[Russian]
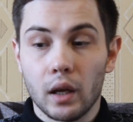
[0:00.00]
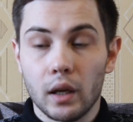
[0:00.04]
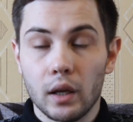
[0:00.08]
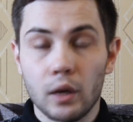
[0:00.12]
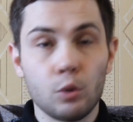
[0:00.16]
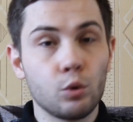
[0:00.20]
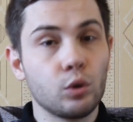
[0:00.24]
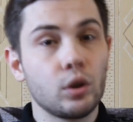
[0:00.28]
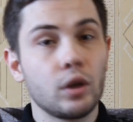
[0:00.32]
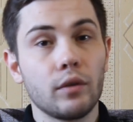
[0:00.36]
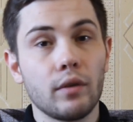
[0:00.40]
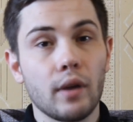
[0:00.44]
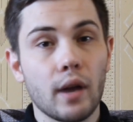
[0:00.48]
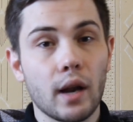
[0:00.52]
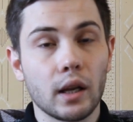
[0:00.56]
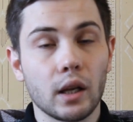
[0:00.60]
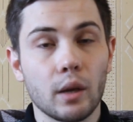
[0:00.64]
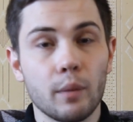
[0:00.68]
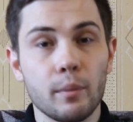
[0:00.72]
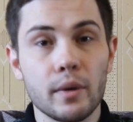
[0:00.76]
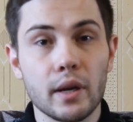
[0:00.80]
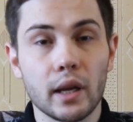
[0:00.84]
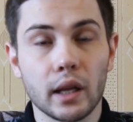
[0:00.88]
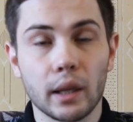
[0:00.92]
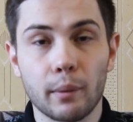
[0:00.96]
И
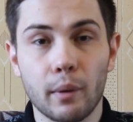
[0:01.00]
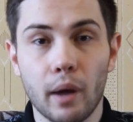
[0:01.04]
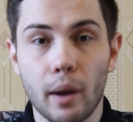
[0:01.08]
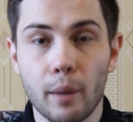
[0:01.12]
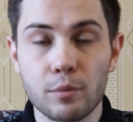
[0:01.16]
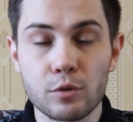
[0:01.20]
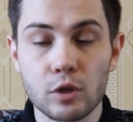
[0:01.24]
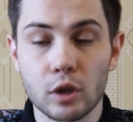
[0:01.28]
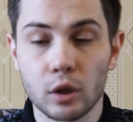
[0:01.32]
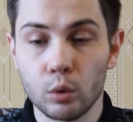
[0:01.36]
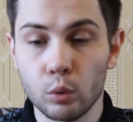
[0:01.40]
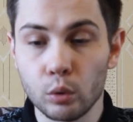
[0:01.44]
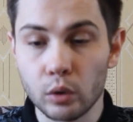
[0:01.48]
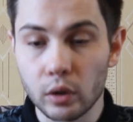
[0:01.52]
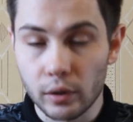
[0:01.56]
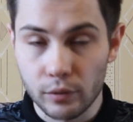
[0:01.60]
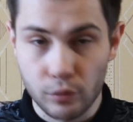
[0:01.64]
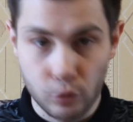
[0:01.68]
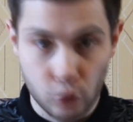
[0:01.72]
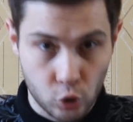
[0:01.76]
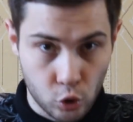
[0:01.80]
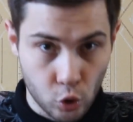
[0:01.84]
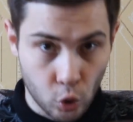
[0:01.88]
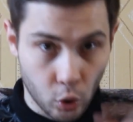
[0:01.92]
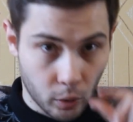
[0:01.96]
удивляло меня там абсолютно
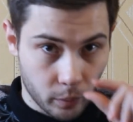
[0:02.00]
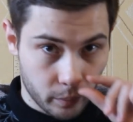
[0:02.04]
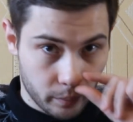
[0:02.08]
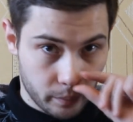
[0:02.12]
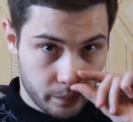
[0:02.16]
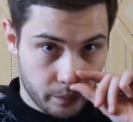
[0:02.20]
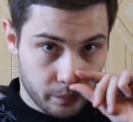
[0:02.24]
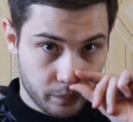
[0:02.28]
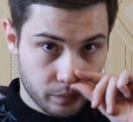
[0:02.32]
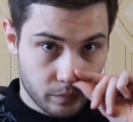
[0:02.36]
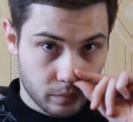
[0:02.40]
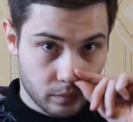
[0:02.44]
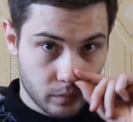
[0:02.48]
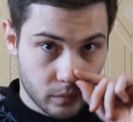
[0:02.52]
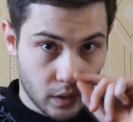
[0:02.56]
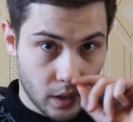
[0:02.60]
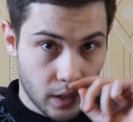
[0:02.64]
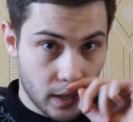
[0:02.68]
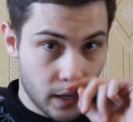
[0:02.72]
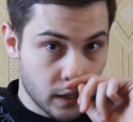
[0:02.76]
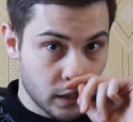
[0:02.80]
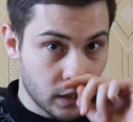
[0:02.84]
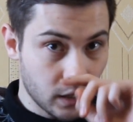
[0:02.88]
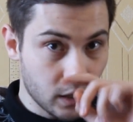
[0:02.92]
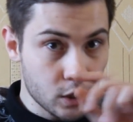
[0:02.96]
все.
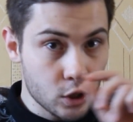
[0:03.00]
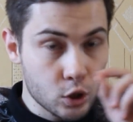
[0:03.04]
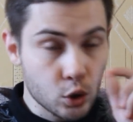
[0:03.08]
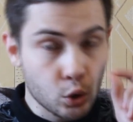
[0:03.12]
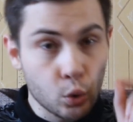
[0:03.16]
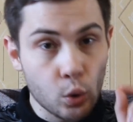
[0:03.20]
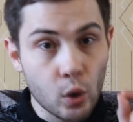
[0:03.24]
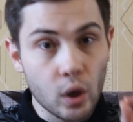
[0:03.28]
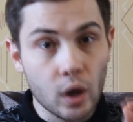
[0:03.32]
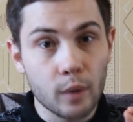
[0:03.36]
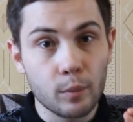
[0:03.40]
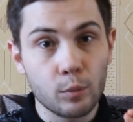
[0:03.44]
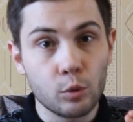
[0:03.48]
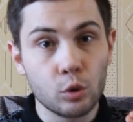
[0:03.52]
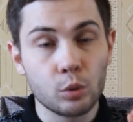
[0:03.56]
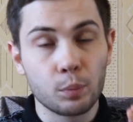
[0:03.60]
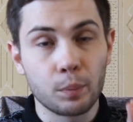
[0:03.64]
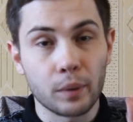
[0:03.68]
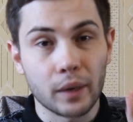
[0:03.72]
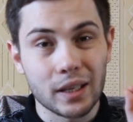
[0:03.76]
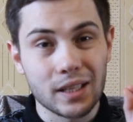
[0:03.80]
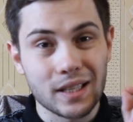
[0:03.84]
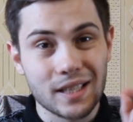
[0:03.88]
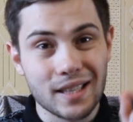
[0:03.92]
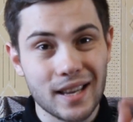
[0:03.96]
И эта история будет
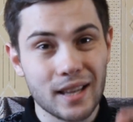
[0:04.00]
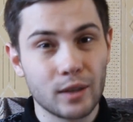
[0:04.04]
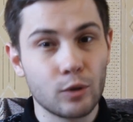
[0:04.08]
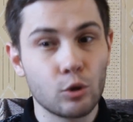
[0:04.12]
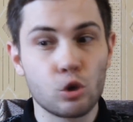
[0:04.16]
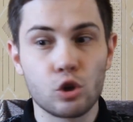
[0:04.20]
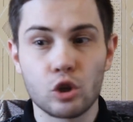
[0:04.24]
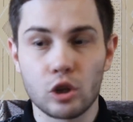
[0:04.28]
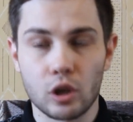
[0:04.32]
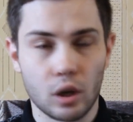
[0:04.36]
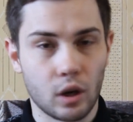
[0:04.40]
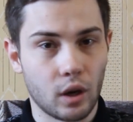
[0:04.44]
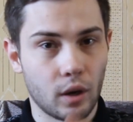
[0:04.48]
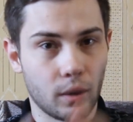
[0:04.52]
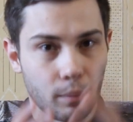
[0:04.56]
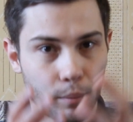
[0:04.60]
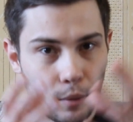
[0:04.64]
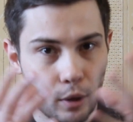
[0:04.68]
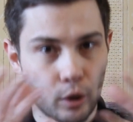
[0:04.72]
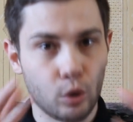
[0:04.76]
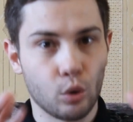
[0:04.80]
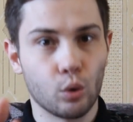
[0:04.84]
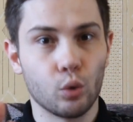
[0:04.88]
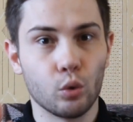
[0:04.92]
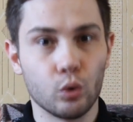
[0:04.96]
про следующее
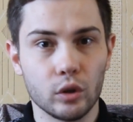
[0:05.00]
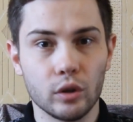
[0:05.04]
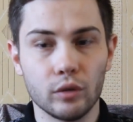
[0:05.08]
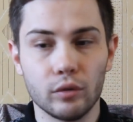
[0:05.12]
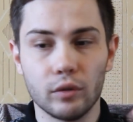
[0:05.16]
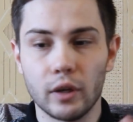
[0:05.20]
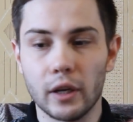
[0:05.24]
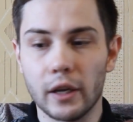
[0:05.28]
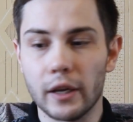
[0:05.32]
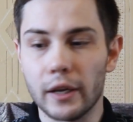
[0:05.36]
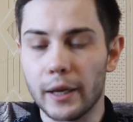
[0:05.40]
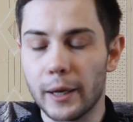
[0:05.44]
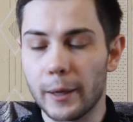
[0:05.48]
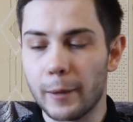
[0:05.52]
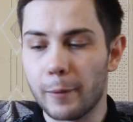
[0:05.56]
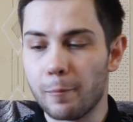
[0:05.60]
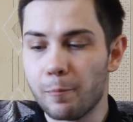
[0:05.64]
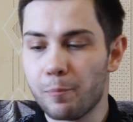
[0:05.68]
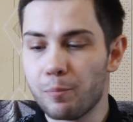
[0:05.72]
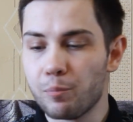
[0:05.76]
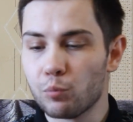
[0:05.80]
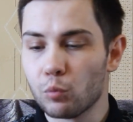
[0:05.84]
мое удивление.